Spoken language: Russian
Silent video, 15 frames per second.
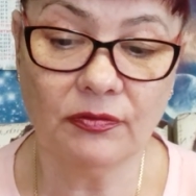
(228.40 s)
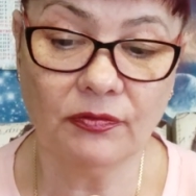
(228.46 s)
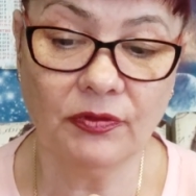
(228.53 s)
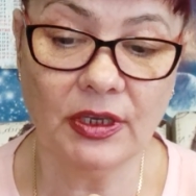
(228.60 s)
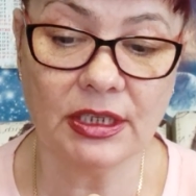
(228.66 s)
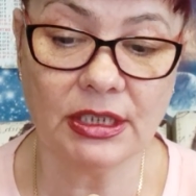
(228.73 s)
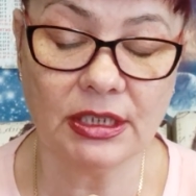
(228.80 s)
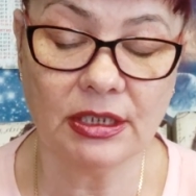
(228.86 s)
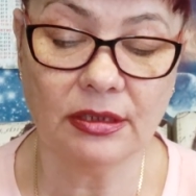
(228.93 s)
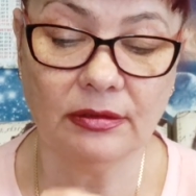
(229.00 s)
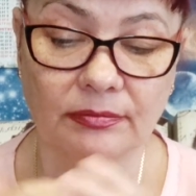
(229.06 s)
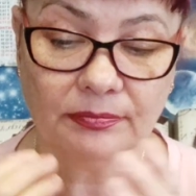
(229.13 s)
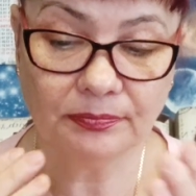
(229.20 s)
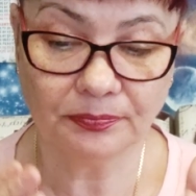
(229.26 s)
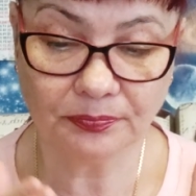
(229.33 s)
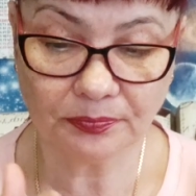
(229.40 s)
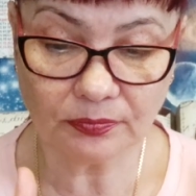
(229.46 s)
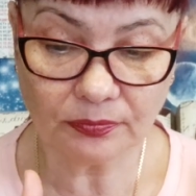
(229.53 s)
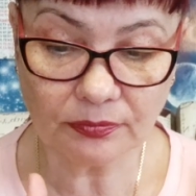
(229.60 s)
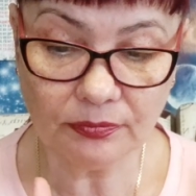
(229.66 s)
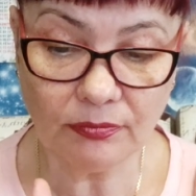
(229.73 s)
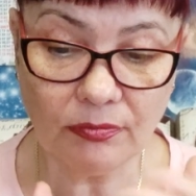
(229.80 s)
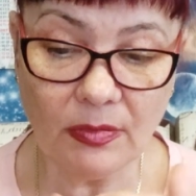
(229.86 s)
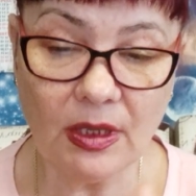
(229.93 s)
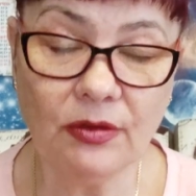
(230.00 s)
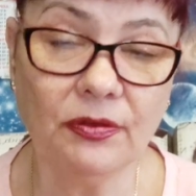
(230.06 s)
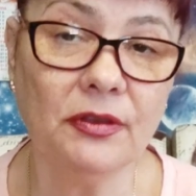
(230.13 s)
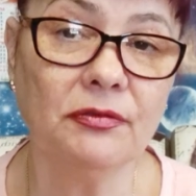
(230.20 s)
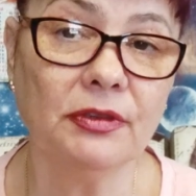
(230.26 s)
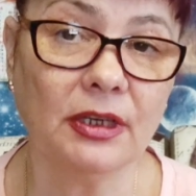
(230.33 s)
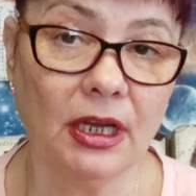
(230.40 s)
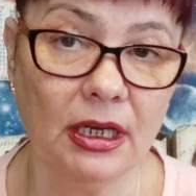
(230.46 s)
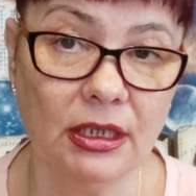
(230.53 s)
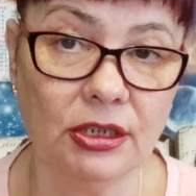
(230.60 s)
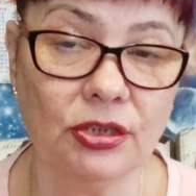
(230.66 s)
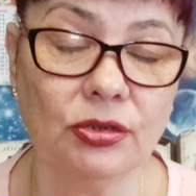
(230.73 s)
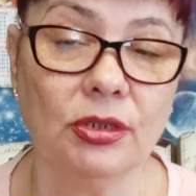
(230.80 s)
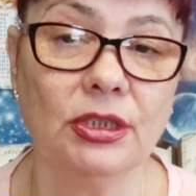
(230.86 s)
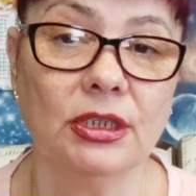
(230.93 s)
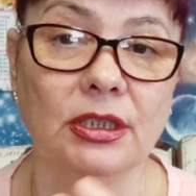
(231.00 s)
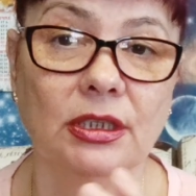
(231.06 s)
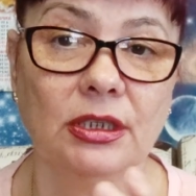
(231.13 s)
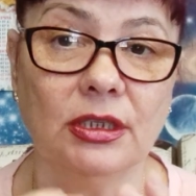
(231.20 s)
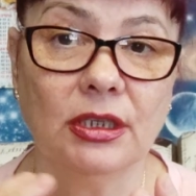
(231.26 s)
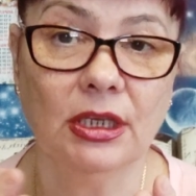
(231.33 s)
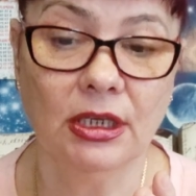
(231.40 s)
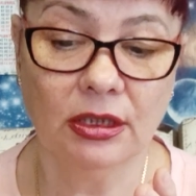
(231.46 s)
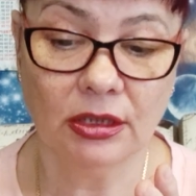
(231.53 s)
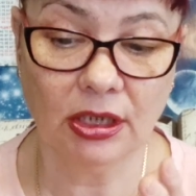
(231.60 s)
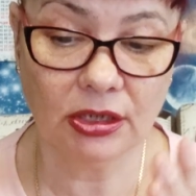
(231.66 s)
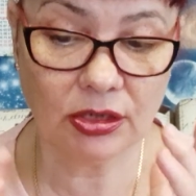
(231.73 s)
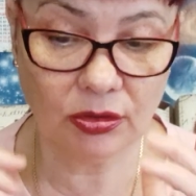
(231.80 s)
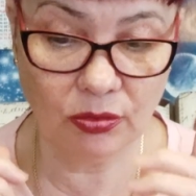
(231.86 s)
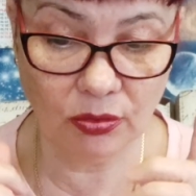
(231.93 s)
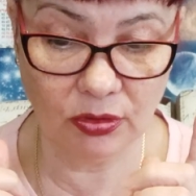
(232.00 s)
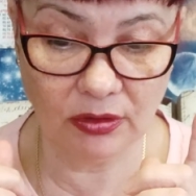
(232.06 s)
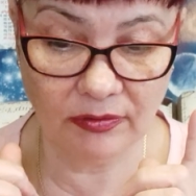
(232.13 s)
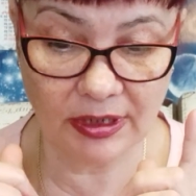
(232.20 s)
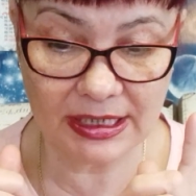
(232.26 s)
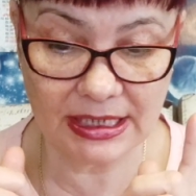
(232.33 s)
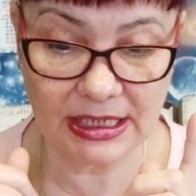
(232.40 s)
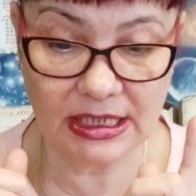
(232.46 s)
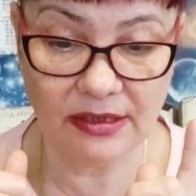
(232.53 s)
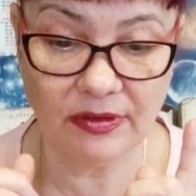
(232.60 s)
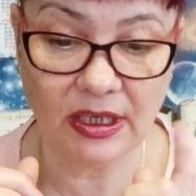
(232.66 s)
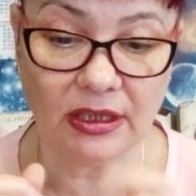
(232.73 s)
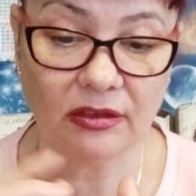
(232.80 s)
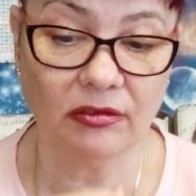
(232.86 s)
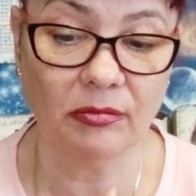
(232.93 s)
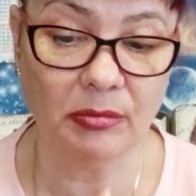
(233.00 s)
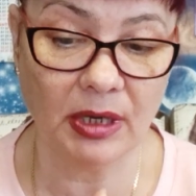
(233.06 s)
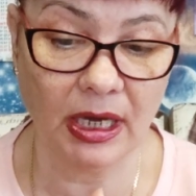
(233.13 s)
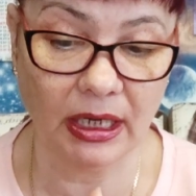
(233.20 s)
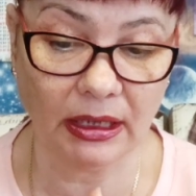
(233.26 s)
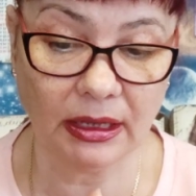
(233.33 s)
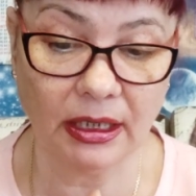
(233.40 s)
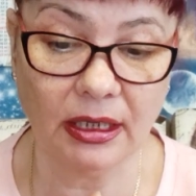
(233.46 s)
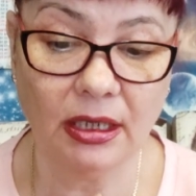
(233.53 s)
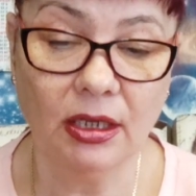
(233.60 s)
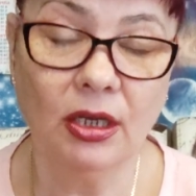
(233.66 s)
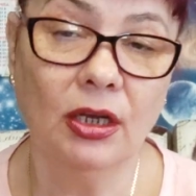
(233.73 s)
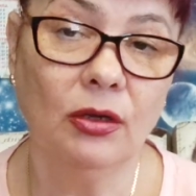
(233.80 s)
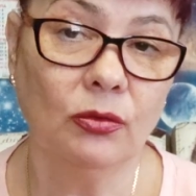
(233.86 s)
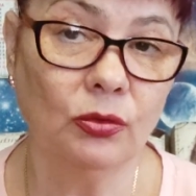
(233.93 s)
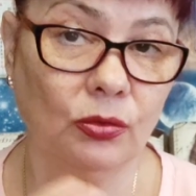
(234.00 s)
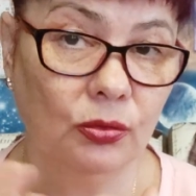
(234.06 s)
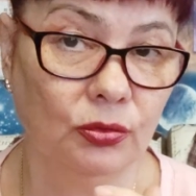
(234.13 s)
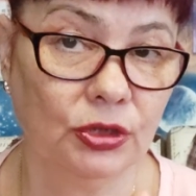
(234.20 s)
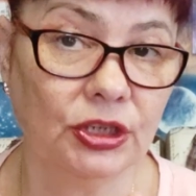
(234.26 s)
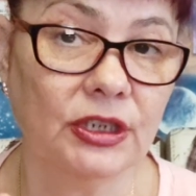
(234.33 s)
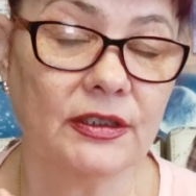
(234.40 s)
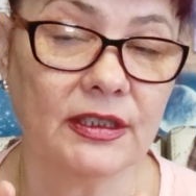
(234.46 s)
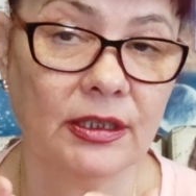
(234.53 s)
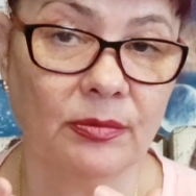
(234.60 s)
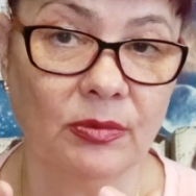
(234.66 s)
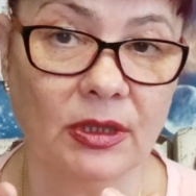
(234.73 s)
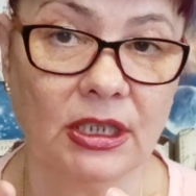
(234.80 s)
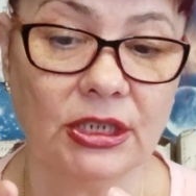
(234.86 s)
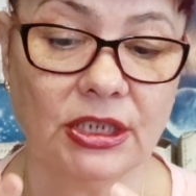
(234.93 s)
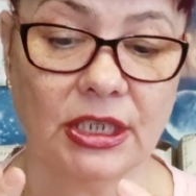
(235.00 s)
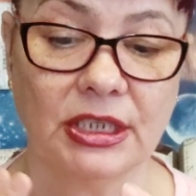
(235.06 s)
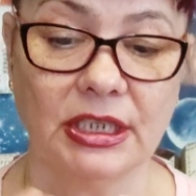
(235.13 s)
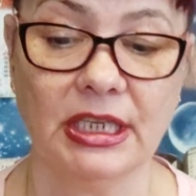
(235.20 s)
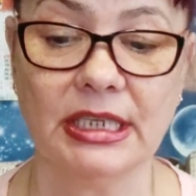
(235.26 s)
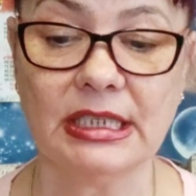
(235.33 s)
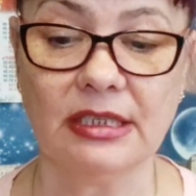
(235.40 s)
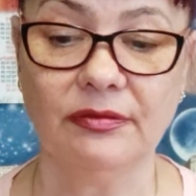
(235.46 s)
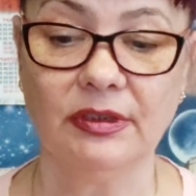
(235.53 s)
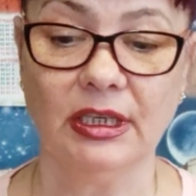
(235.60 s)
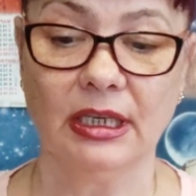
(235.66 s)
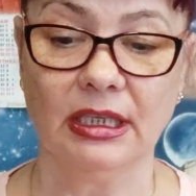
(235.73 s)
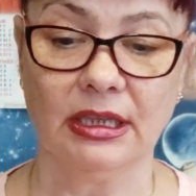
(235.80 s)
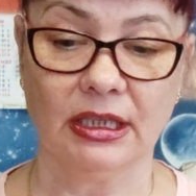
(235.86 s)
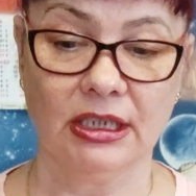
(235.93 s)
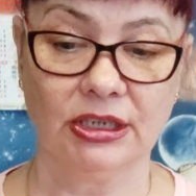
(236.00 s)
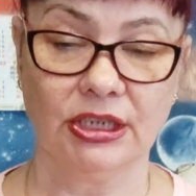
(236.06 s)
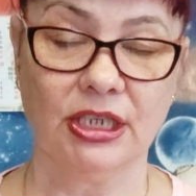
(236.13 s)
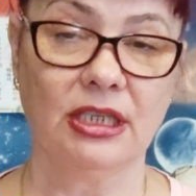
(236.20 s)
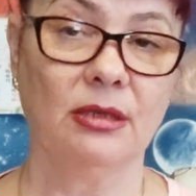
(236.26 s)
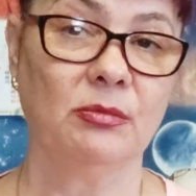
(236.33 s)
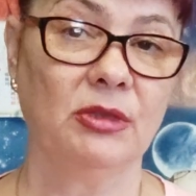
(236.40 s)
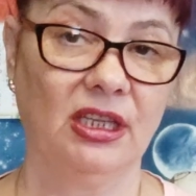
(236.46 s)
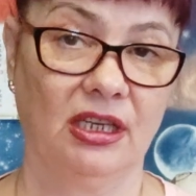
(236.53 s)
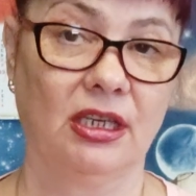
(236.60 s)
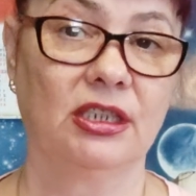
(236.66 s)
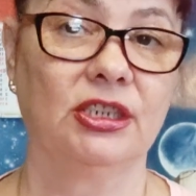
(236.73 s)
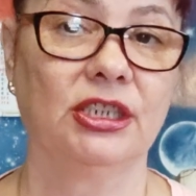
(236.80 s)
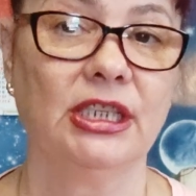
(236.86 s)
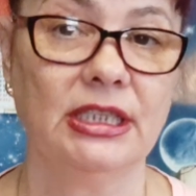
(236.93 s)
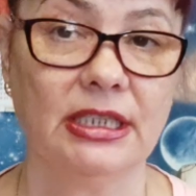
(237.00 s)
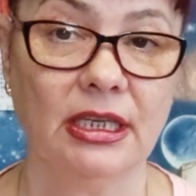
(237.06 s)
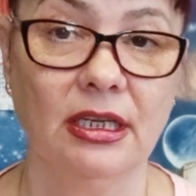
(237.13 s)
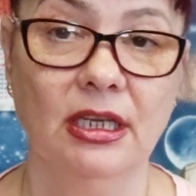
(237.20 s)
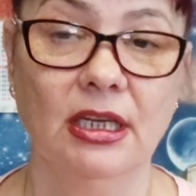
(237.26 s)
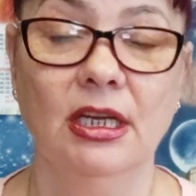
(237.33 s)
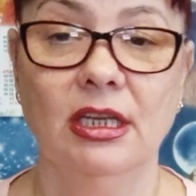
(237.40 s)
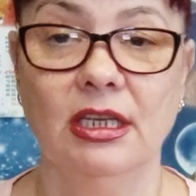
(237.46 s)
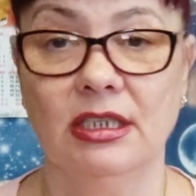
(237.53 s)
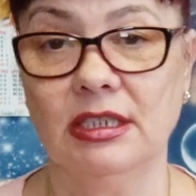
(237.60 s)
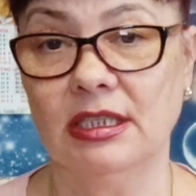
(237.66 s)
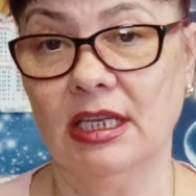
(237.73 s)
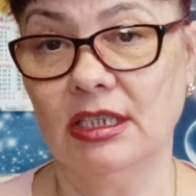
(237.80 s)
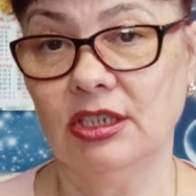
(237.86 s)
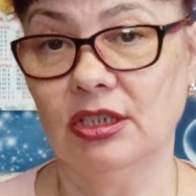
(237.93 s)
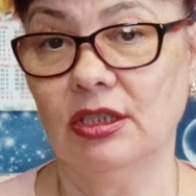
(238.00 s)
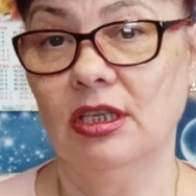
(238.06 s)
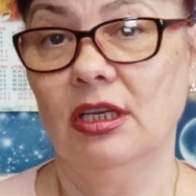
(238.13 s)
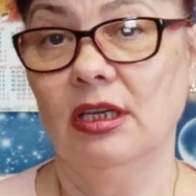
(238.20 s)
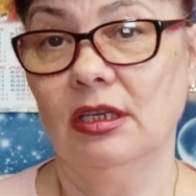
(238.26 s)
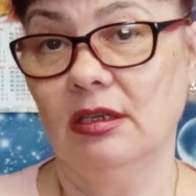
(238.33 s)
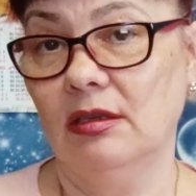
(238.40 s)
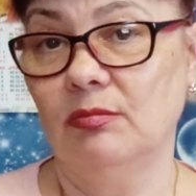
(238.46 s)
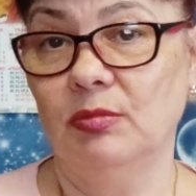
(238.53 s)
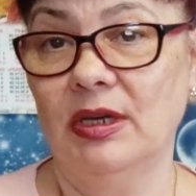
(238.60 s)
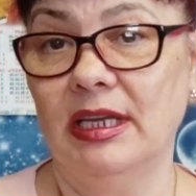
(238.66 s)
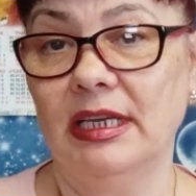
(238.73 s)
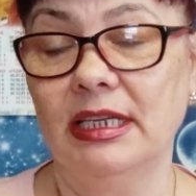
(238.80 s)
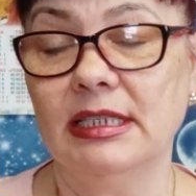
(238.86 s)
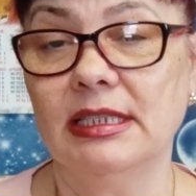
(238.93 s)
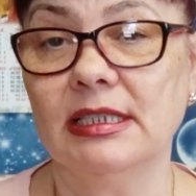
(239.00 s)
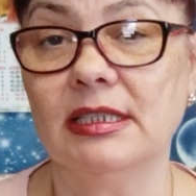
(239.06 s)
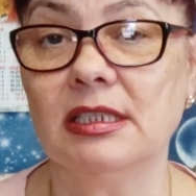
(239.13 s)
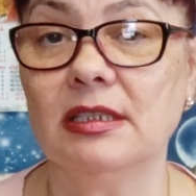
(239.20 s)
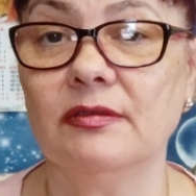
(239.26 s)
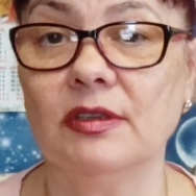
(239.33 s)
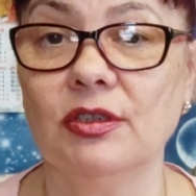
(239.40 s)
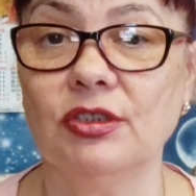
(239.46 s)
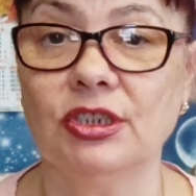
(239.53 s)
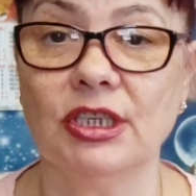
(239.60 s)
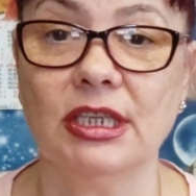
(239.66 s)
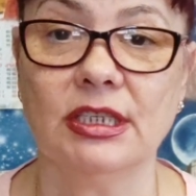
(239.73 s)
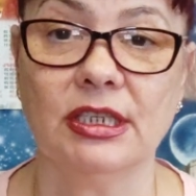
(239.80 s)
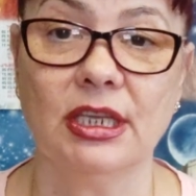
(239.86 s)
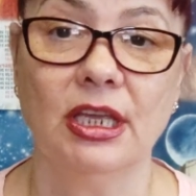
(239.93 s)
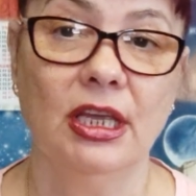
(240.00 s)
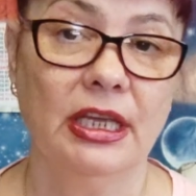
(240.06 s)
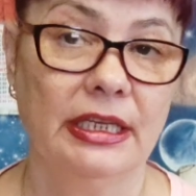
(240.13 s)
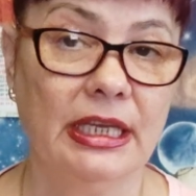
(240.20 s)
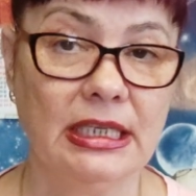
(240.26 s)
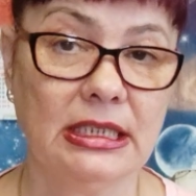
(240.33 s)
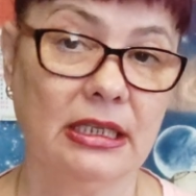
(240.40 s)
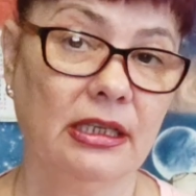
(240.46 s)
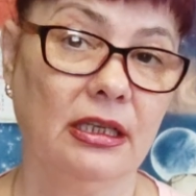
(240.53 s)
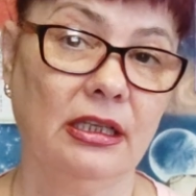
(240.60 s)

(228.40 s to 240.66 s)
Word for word: весь февраль еще и даже до 29 марта улучшить взаимоотношения. Если вы отношениями дорожите, значит, а, боритесь за свое счастье. Если